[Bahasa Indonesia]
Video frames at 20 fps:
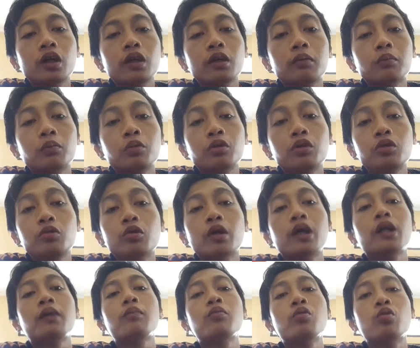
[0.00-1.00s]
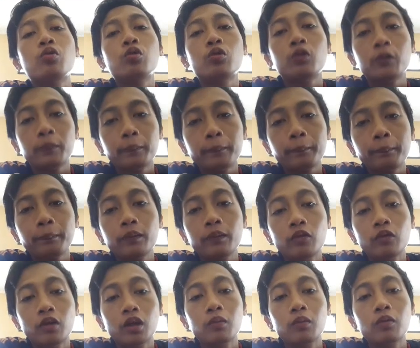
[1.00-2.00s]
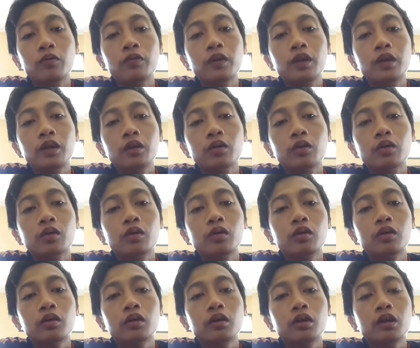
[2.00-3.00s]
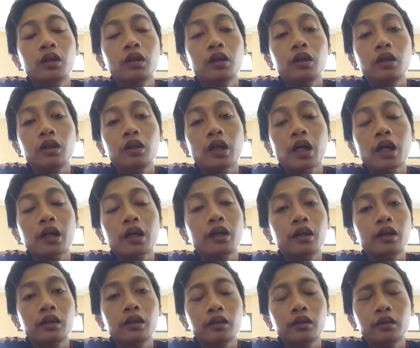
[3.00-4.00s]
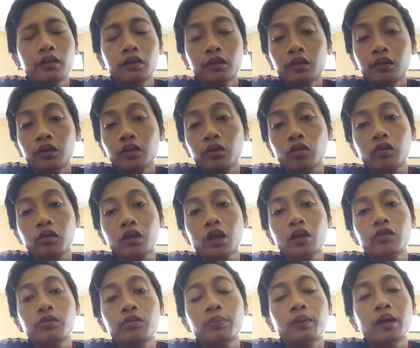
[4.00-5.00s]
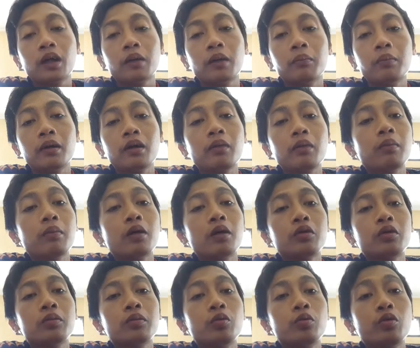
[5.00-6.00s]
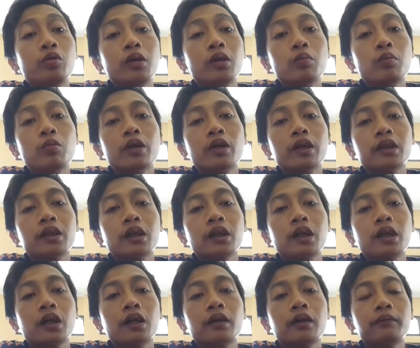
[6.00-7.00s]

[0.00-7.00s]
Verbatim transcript: tembus 2000 2000 video dan total subscriber baru 10 ribuan sekarang